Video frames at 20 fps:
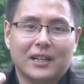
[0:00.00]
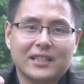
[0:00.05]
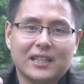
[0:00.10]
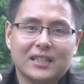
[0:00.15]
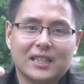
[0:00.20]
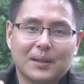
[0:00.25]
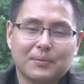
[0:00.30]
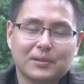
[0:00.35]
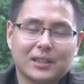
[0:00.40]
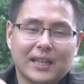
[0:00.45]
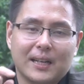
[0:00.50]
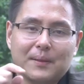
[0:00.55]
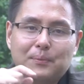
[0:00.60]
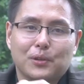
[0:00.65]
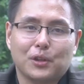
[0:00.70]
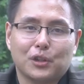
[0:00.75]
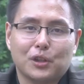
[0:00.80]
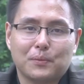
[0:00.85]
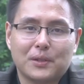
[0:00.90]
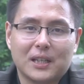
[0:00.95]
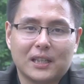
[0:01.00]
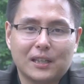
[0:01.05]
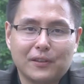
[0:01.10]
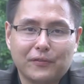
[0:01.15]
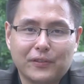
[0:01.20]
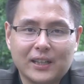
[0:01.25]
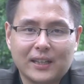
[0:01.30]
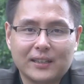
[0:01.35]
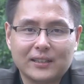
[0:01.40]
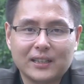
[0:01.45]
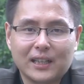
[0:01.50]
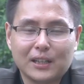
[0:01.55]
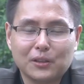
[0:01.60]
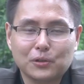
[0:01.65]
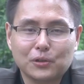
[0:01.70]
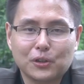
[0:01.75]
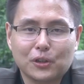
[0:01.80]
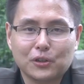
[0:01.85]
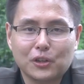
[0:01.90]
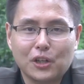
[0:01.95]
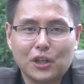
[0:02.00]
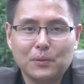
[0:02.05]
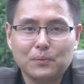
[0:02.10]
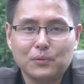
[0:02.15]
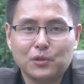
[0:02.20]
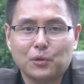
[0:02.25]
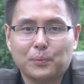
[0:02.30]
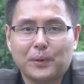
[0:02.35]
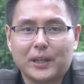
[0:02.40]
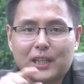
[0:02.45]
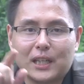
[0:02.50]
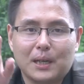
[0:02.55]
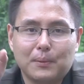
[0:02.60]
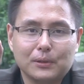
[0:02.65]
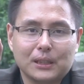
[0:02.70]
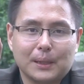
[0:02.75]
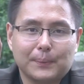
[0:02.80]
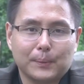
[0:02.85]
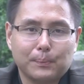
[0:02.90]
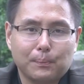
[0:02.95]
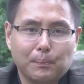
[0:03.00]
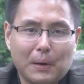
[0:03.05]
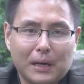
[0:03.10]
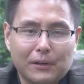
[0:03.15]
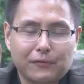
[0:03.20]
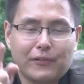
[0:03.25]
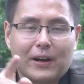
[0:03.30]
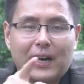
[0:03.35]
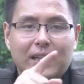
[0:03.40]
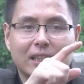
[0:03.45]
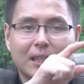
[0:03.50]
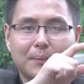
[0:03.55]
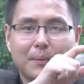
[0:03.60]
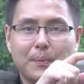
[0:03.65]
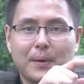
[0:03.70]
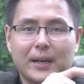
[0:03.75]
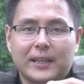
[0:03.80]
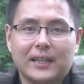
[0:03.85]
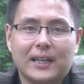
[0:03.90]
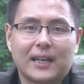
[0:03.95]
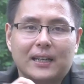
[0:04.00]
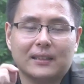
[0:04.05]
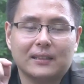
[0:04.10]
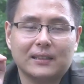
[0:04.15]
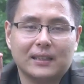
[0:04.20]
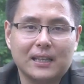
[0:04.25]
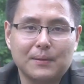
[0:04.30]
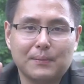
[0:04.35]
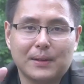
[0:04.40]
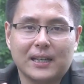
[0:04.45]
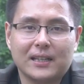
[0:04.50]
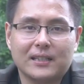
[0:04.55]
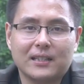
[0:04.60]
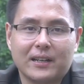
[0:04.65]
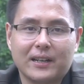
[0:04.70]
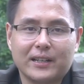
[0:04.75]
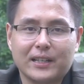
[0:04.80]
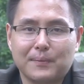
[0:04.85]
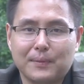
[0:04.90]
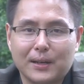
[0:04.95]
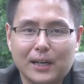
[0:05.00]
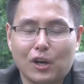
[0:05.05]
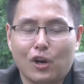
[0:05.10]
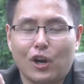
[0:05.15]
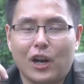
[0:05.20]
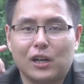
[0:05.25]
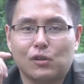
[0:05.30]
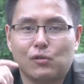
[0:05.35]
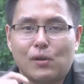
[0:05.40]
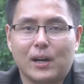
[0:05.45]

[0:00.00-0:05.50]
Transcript: aja subscribe YouTube channel finansialku.com supaya kamu dapat manfaat lebih banyak gimana caranya mengelola